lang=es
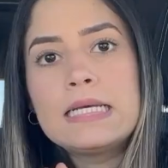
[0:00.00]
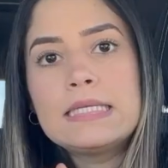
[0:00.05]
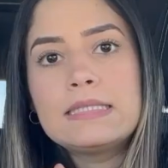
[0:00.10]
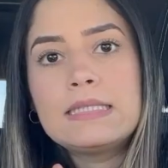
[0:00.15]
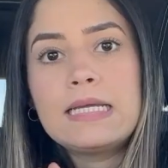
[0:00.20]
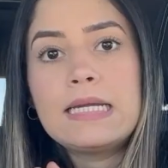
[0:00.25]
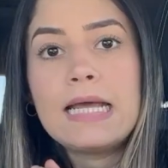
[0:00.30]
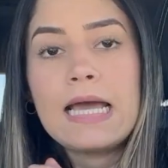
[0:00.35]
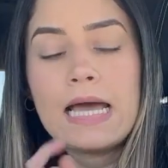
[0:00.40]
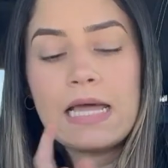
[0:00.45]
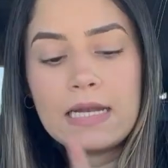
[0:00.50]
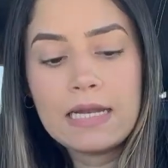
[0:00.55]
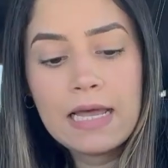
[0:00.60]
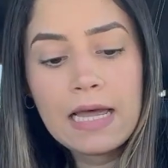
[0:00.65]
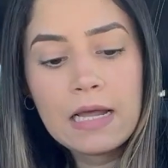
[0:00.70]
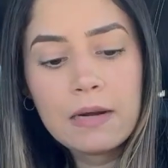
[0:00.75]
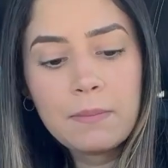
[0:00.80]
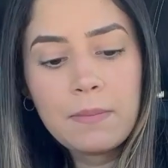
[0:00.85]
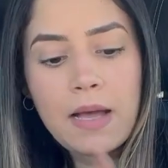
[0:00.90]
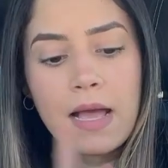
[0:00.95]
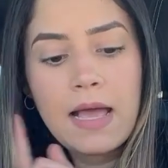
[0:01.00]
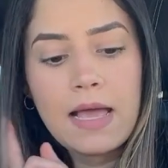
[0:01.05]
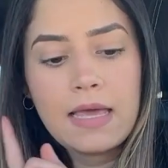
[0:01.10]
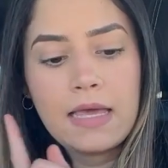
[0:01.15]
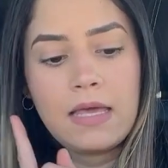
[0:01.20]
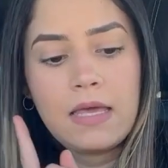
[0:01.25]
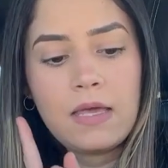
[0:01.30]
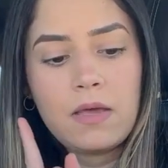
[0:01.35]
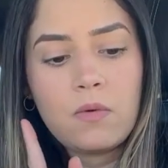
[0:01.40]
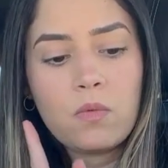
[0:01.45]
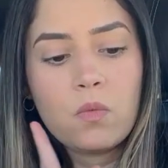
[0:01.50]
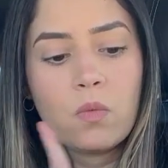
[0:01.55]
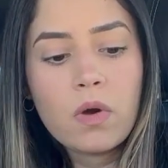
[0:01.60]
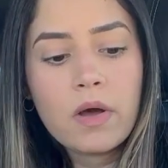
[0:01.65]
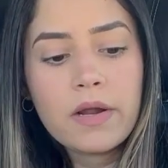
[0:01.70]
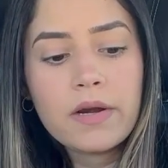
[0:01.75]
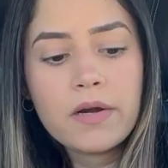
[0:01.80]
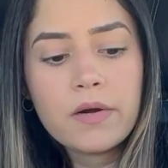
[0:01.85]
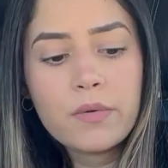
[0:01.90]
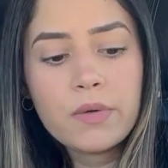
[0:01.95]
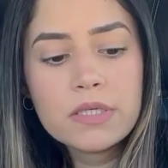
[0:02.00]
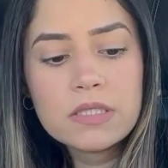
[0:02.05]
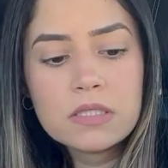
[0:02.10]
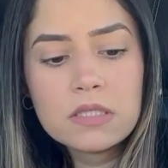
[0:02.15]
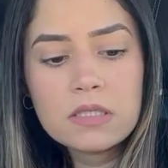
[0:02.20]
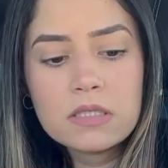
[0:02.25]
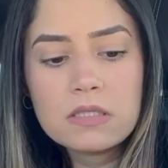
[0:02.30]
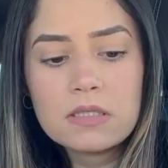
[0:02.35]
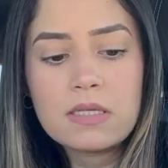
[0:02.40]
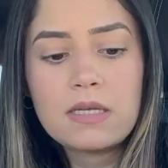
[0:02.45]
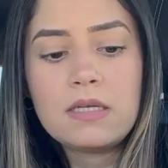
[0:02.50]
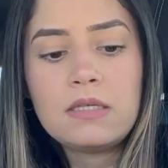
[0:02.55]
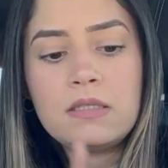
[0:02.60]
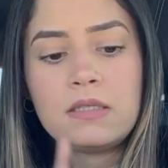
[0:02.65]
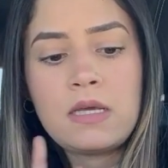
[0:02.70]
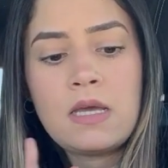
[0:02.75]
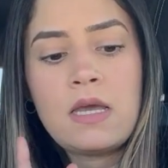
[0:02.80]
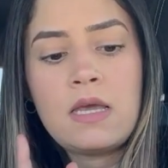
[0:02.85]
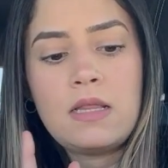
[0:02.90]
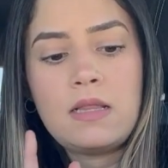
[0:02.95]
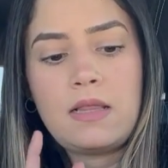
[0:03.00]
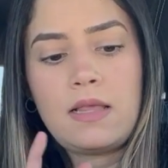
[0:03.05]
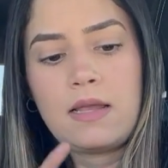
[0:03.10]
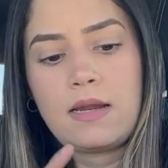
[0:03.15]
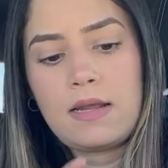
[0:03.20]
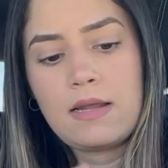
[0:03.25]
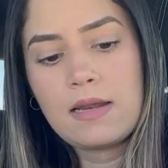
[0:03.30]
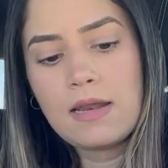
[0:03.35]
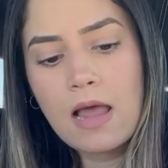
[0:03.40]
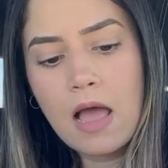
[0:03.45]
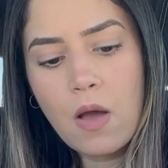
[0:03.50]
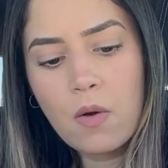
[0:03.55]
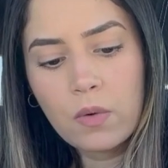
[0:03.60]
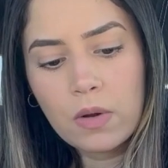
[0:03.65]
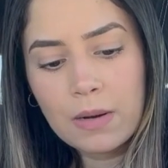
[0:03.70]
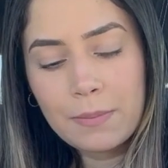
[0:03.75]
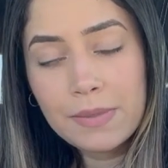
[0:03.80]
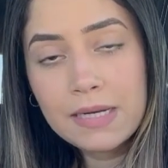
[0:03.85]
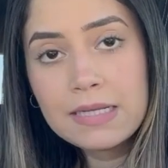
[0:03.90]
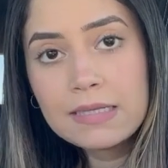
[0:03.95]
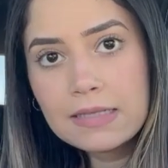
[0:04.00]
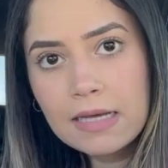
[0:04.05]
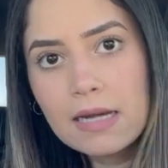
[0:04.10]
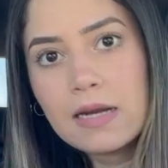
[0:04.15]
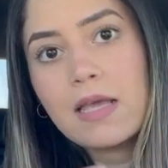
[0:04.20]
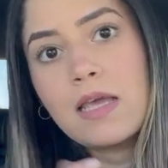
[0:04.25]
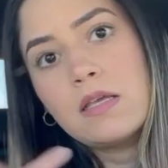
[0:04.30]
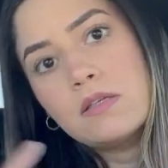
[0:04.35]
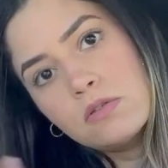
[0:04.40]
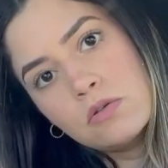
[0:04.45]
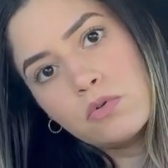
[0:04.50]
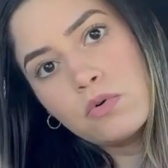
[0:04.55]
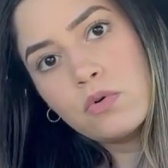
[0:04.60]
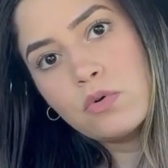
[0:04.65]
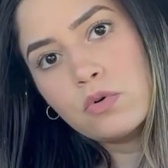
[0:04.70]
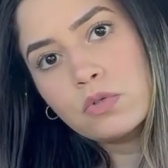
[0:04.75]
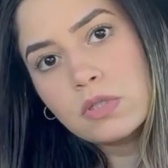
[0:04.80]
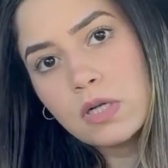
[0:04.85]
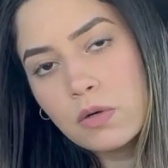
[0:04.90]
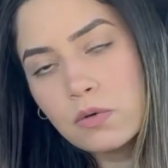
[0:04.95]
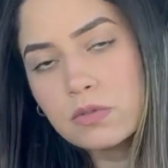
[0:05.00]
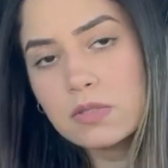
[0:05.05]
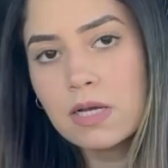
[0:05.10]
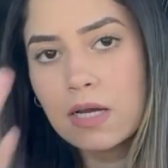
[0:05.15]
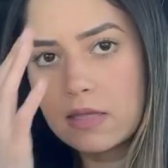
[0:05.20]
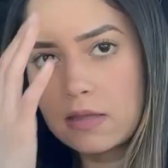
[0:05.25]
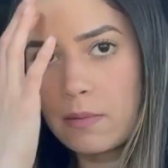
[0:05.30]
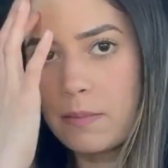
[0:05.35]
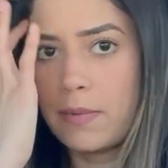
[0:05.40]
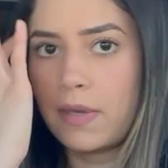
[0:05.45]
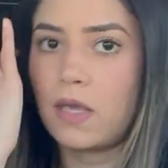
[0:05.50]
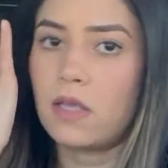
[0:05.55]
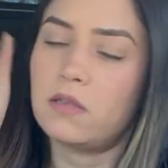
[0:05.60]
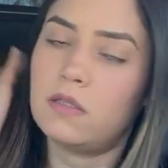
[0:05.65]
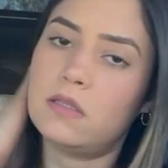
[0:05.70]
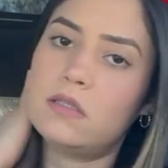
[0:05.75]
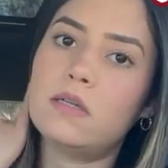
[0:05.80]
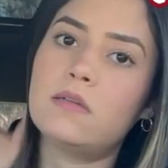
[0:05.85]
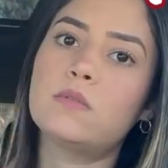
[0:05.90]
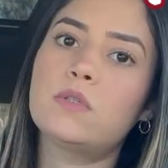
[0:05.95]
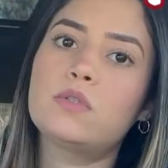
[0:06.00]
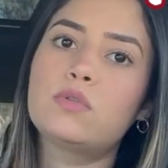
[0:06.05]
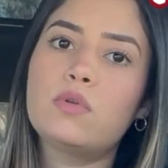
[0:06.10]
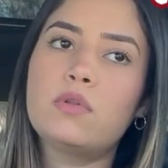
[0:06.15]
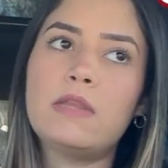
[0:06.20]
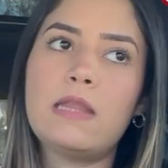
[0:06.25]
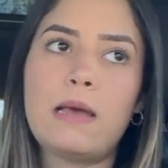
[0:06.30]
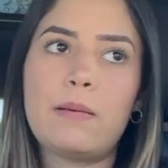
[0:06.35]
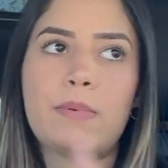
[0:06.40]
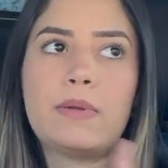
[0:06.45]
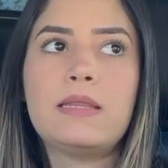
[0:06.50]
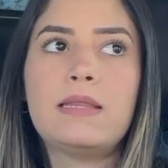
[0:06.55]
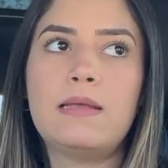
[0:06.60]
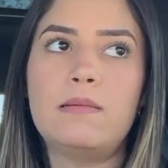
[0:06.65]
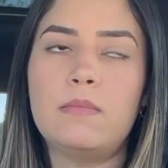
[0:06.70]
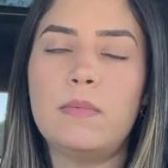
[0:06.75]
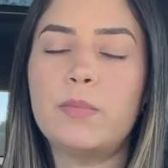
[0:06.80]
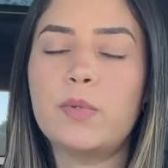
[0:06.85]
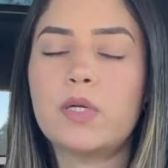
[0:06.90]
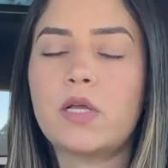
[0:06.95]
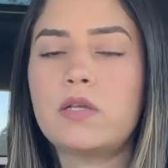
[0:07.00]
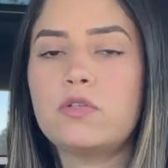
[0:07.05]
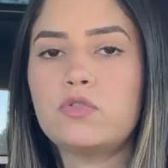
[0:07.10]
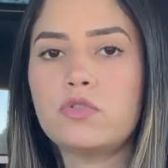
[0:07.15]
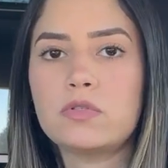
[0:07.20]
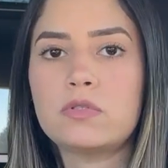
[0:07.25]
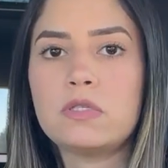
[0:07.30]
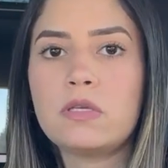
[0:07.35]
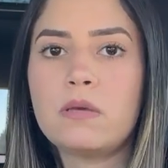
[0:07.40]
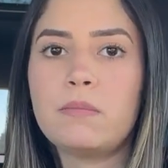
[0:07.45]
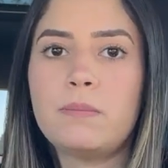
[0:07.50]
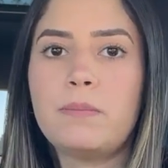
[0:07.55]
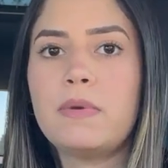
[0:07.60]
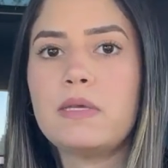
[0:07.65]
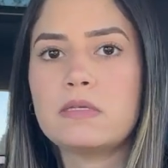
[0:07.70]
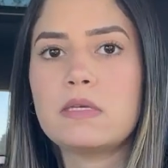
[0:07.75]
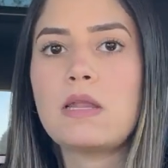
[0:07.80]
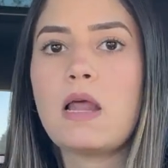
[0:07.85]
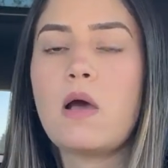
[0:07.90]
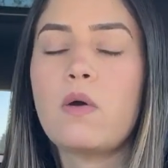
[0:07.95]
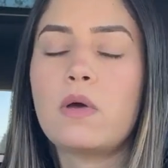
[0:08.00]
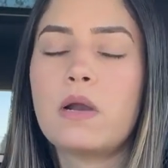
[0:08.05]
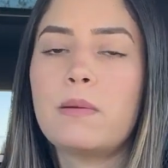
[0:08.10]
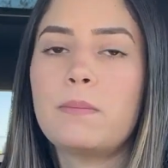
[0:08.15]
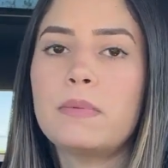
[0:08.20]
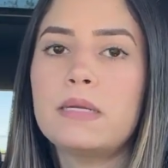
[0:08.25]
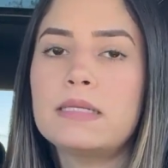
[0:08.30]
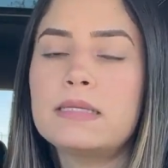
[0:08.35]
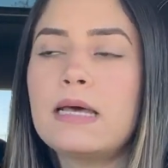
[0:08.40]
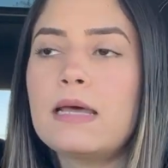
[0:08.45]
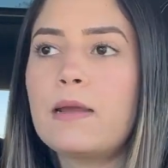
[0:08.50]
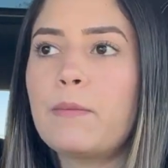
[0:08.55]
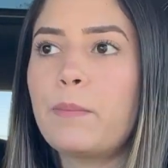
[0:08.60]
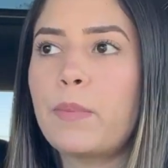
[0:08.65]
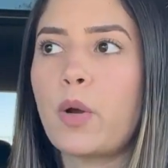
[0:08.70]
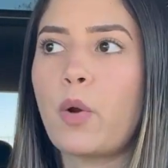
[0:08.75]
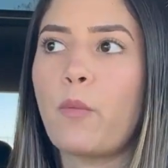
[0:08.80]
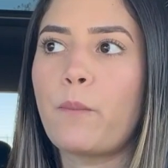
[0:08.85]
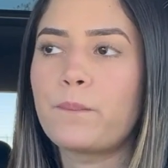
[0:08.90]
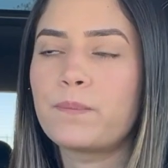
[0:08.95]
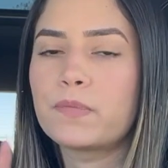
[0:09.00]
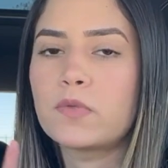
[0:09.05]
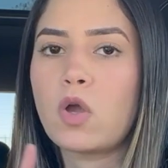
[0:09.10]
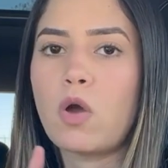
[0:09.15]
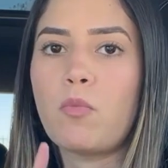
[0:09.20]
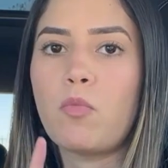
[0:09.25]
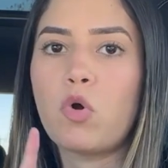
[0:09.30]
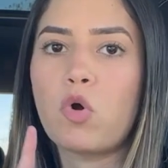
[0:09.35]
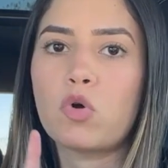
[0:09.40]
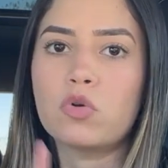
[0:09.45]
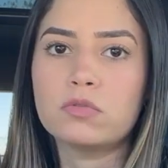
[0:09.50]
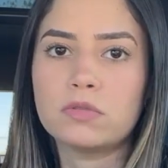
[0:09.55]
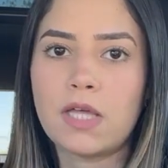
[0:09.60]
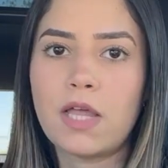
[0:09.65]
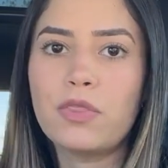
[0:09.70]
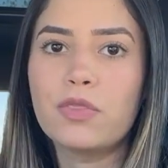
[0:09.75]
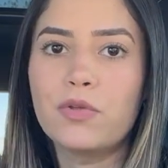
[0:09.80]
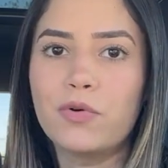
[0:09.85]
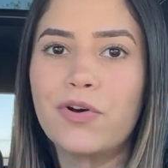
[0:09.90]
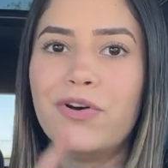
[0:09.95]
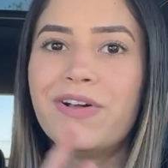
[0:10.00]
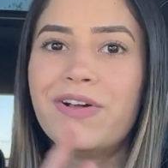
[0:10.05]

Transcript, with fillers: Tiene alarma, es water resistant, tiene la hora militar, que eso es otra cosa que también estoy tratando de aprenderme, porque yo sí me sé las horas militares, pero como contando.